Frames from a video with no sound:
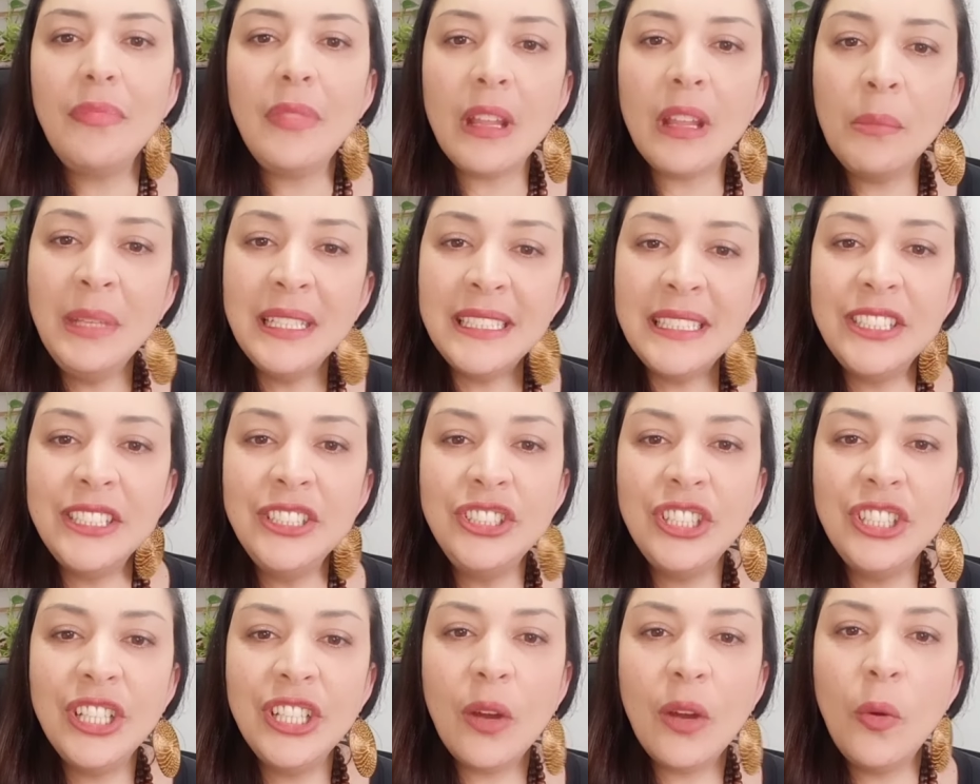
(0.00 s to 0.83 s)
Me
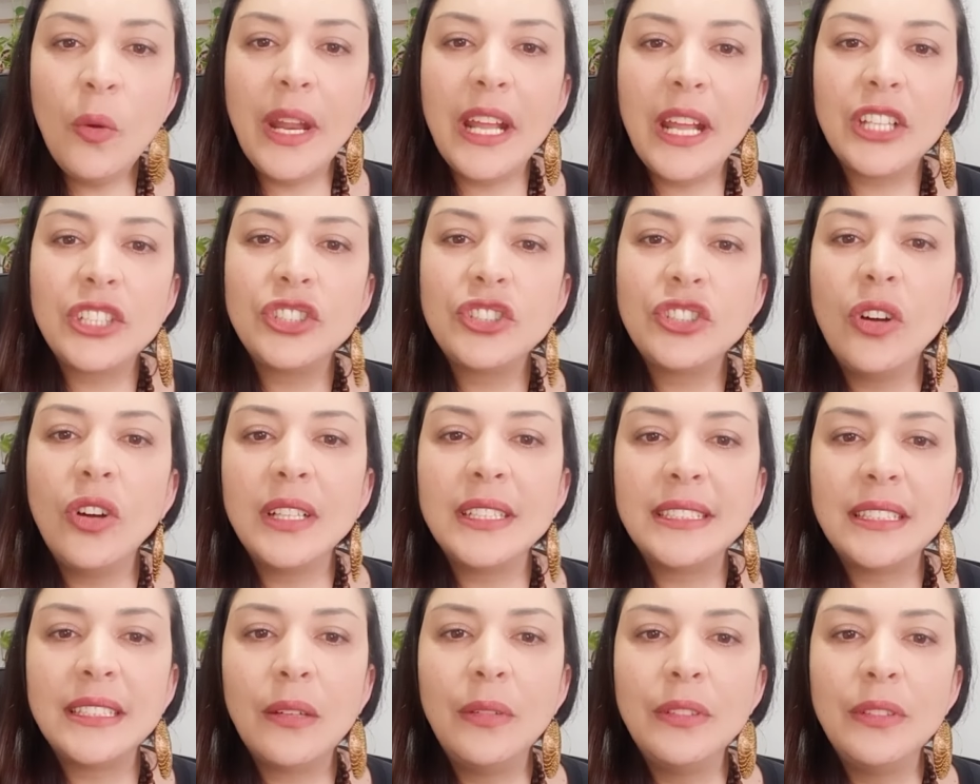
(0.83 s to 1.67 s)
sentia
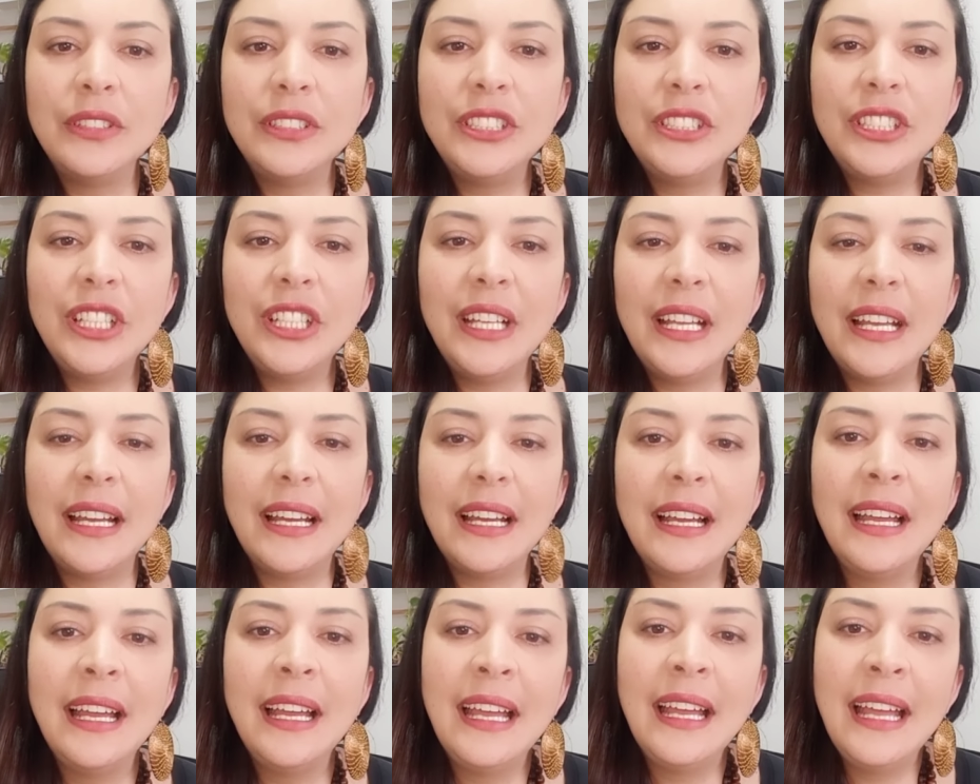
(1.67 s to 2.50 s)
corajosa quando
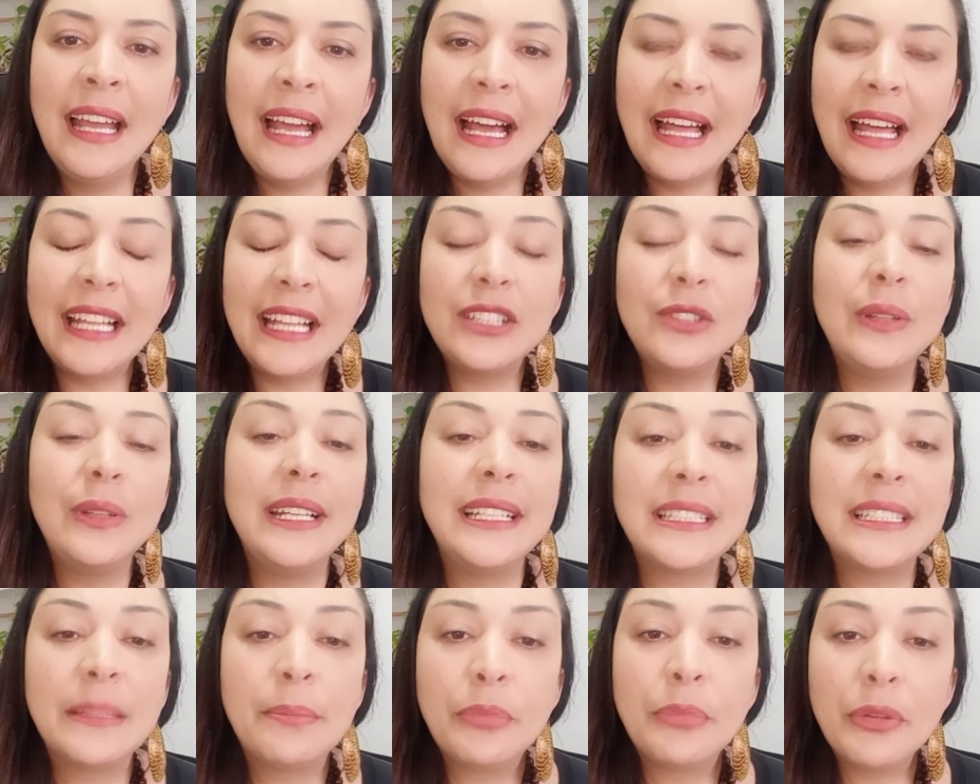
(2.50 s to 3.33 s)
tinha a
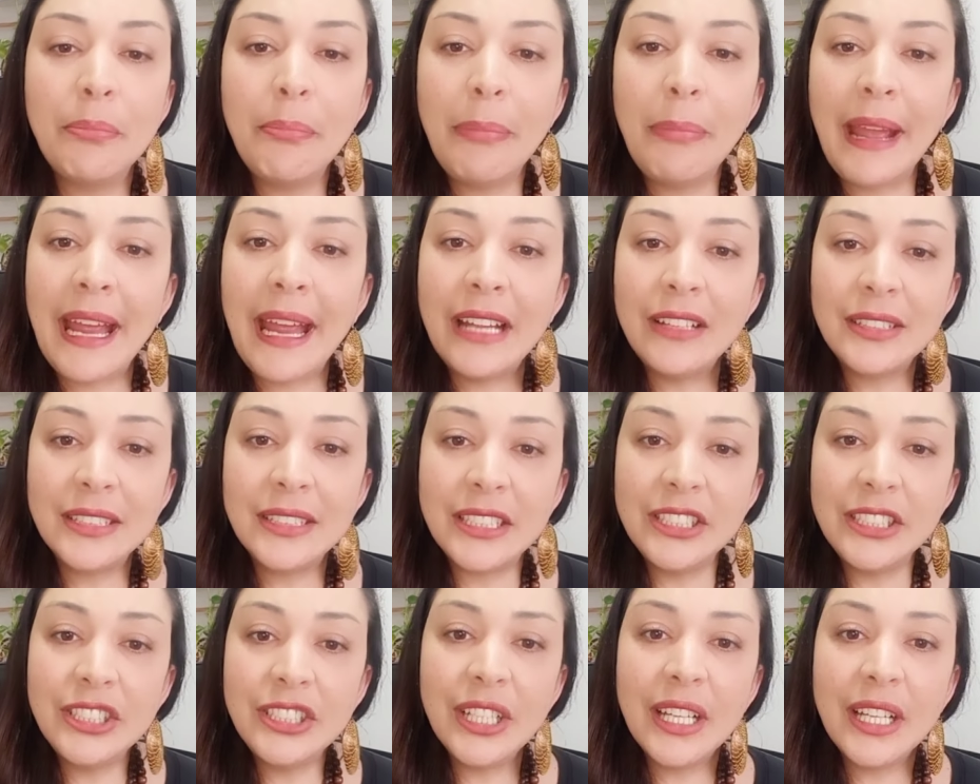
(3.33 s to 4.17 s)
natureza por perto,
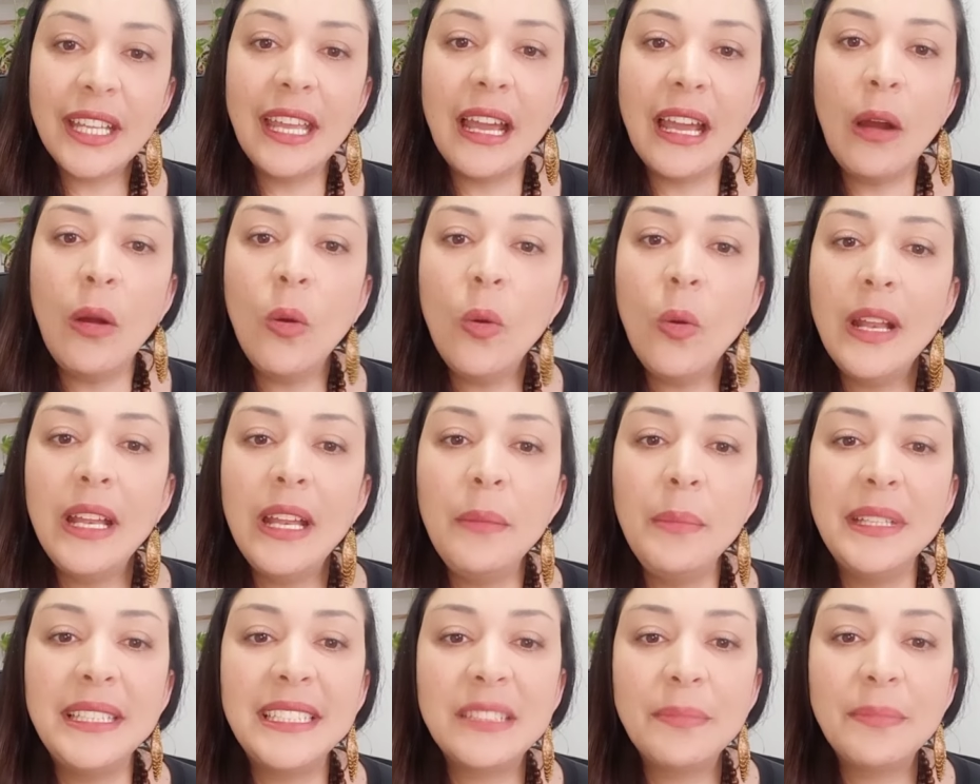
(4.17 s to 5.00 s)
sentia que algo ali
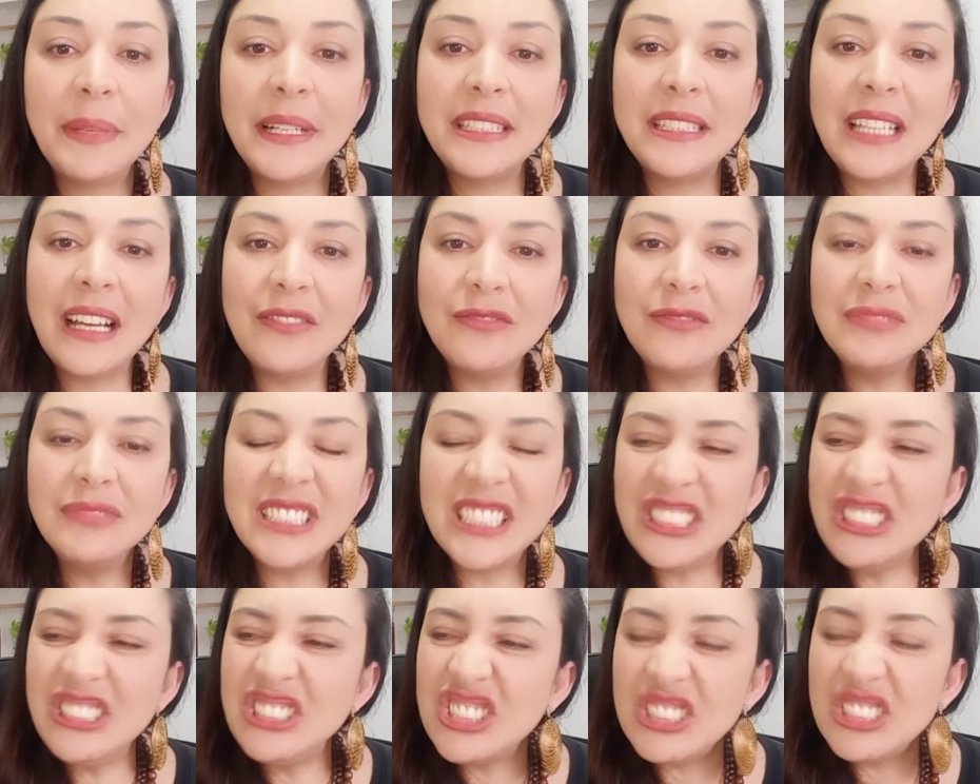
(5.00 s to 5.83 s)
me despertava um
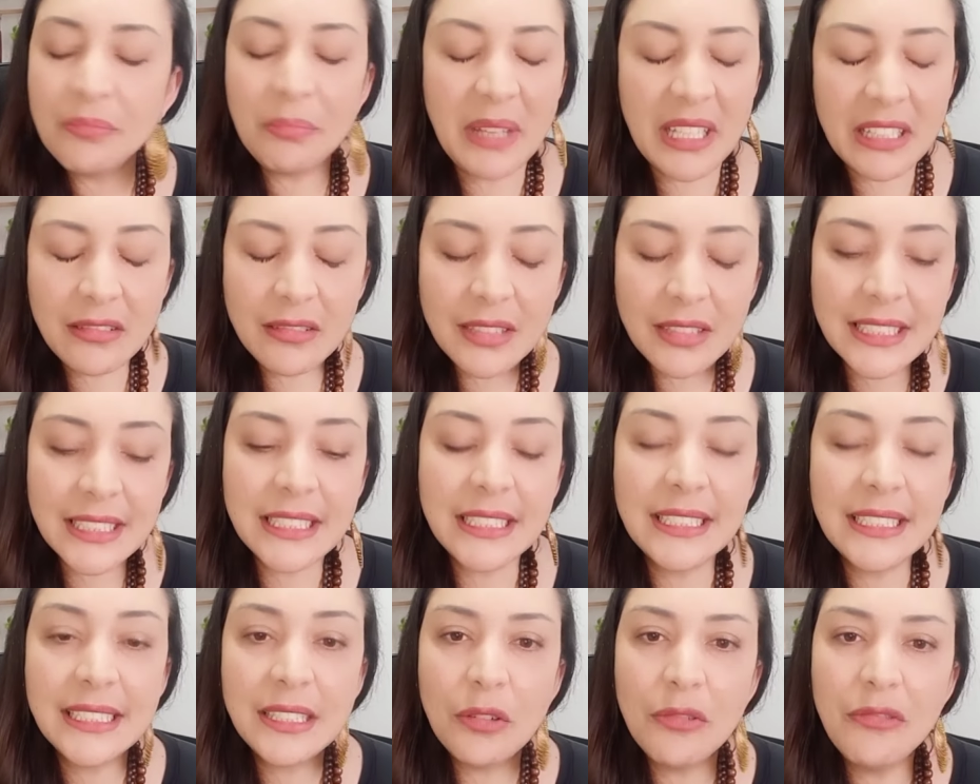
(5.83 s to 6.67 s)
sentimento assim
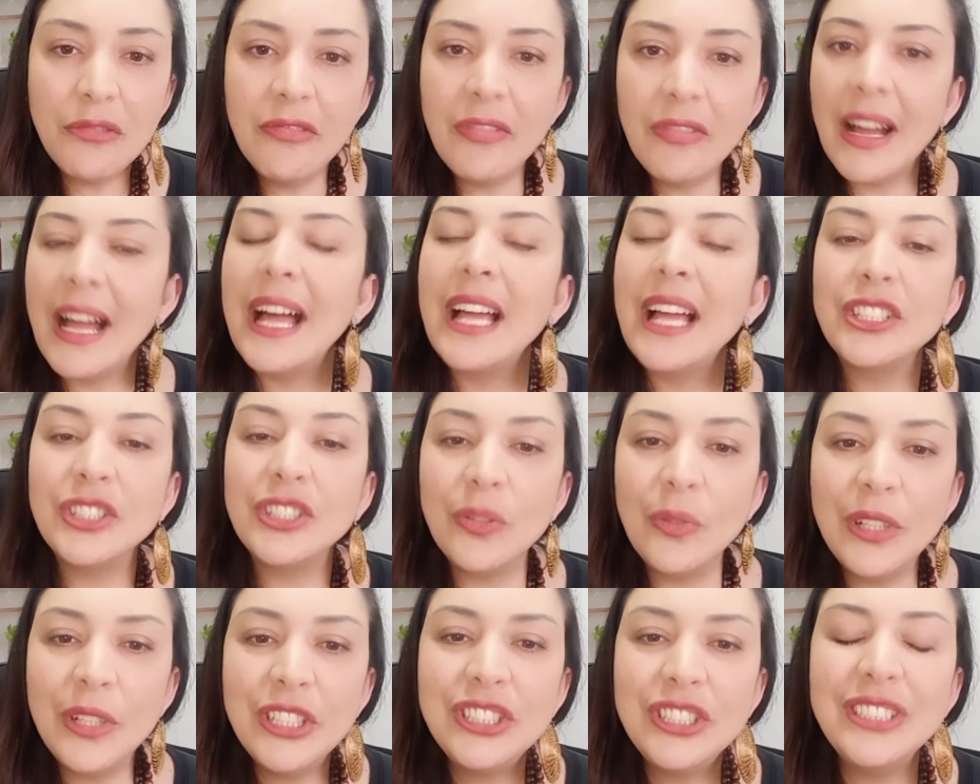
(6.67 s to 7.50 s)
selvagem,
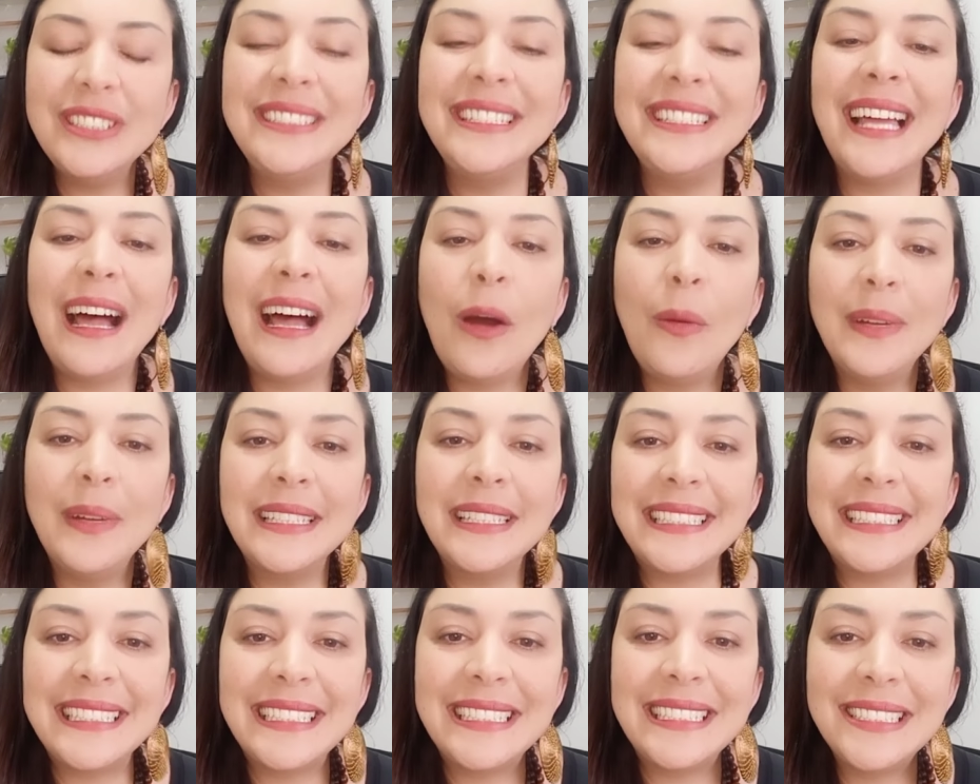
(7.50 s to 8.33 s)
original,
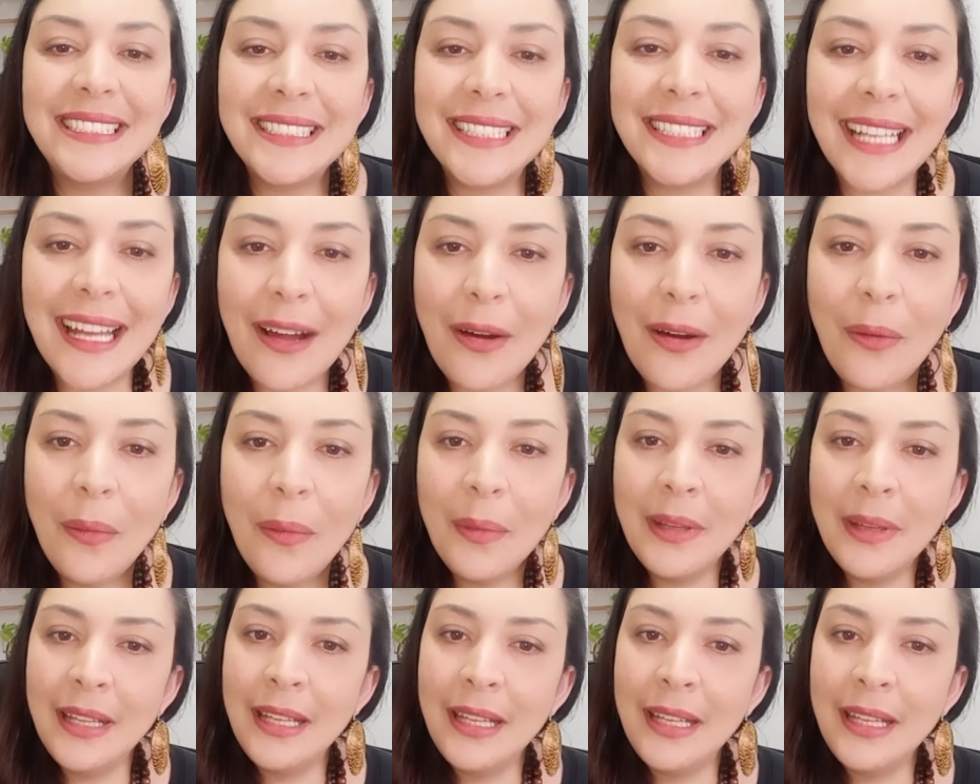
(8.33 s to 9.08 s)
ancestral.